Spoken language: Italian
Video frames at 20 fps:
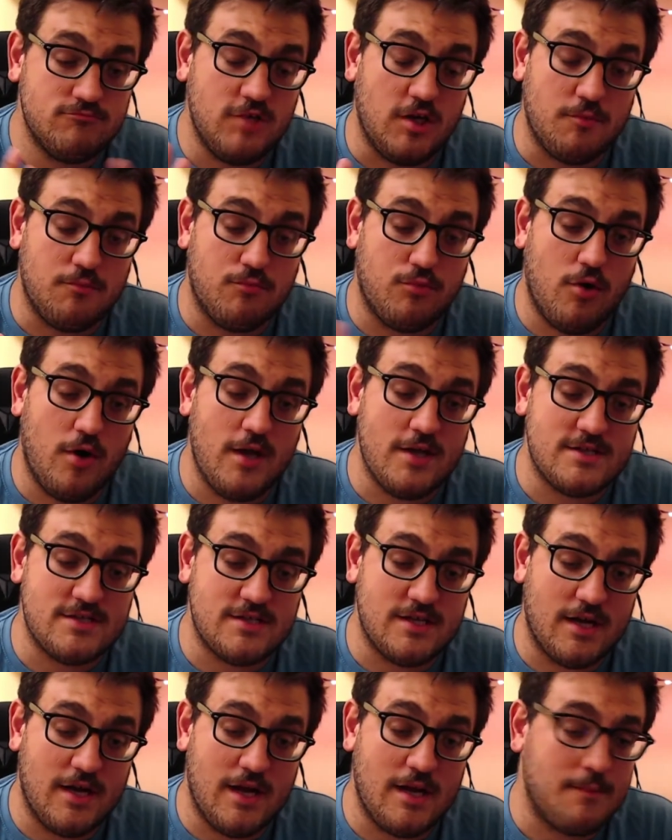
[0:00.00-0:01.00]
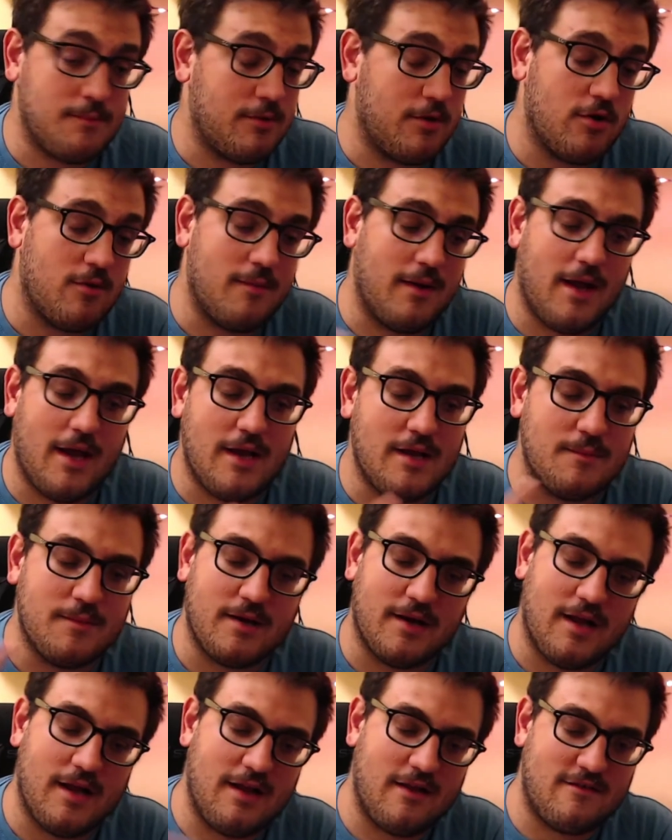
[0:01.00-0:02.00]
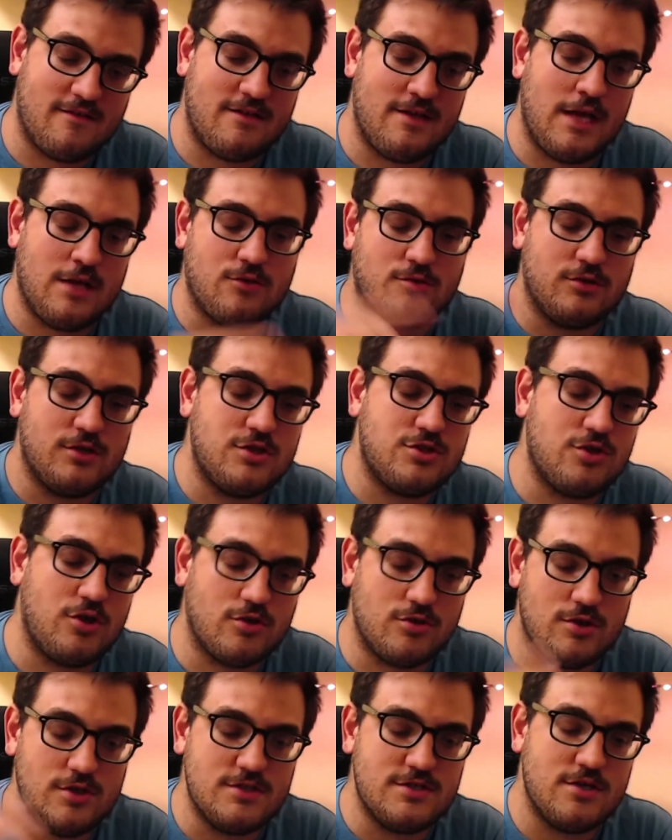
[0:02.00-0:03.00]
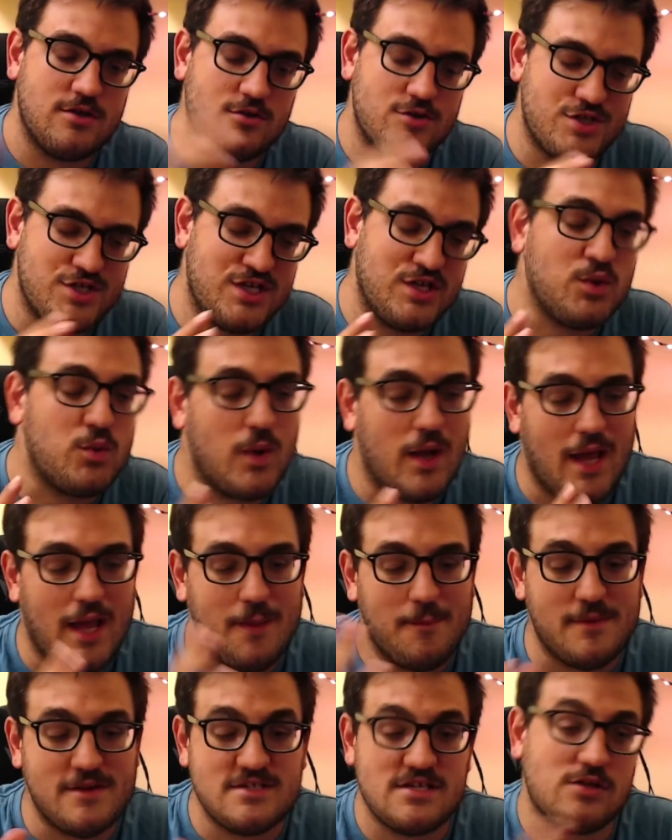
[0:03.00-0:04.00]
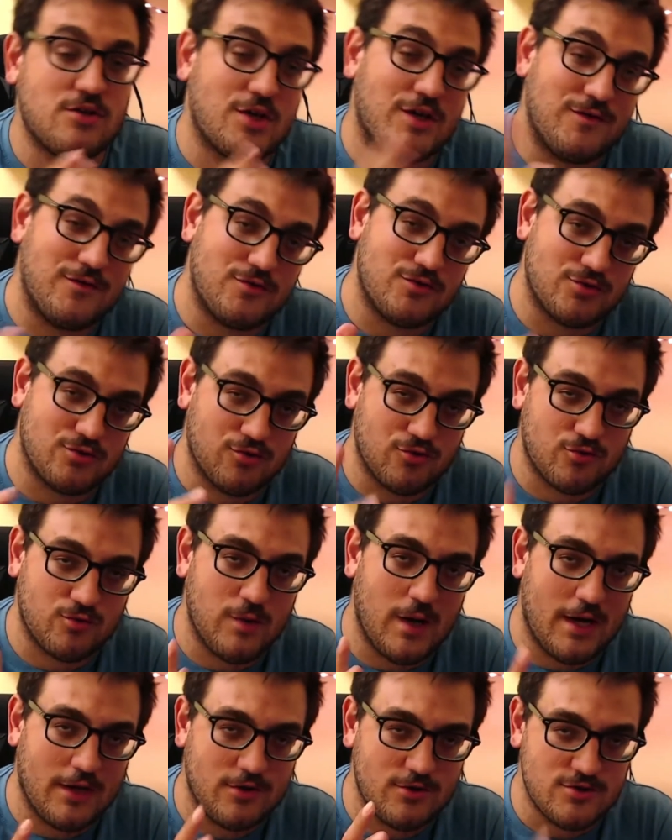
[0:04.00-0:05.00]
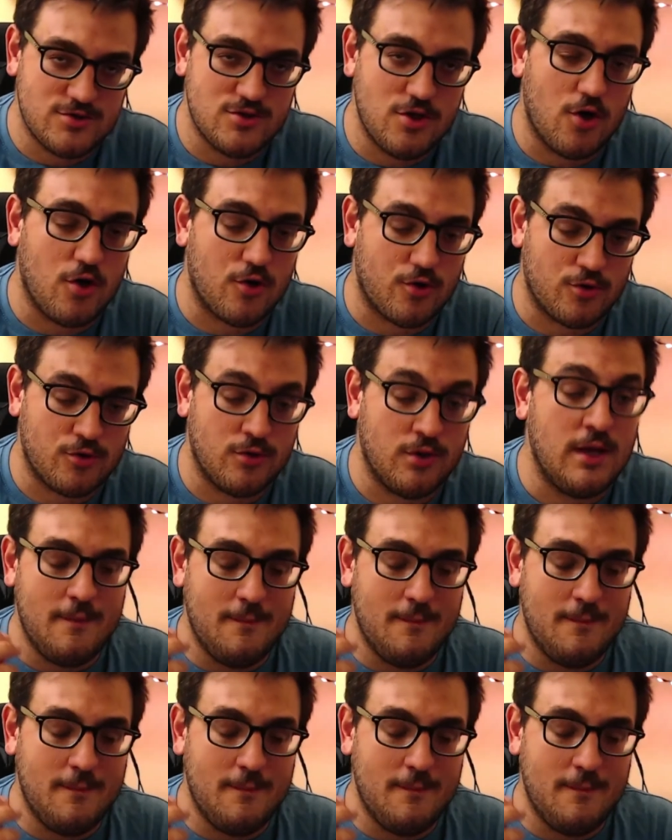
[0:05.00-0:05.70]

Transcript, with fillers: Cioè, può essere, eh, però magari perché hai segnato 18.05 e hai pensato che fosse uno sguardo storto,